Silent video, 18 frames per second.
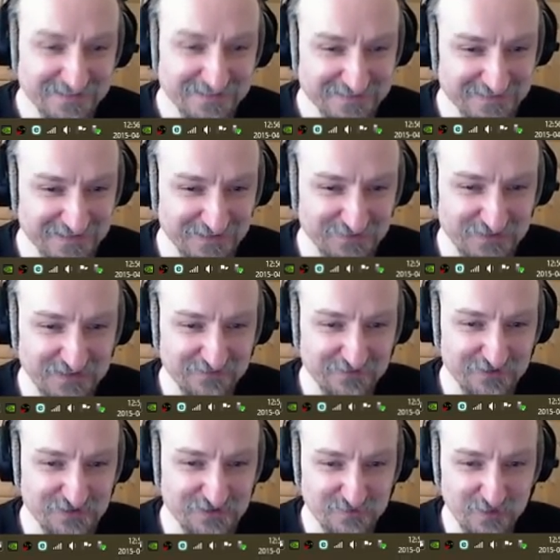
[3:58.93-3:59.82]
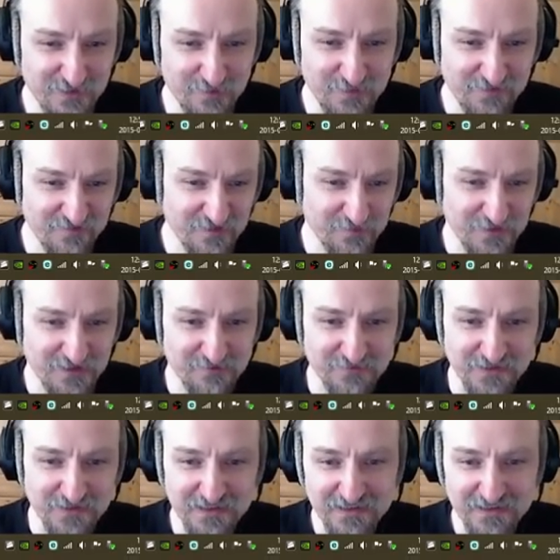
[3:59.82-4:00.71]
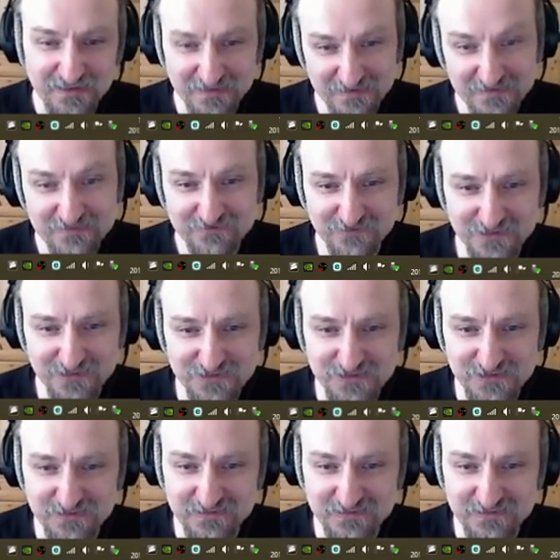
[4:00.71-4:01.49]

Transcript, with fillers: co jednak wydawało się mało prawdopodobne. Właśnie.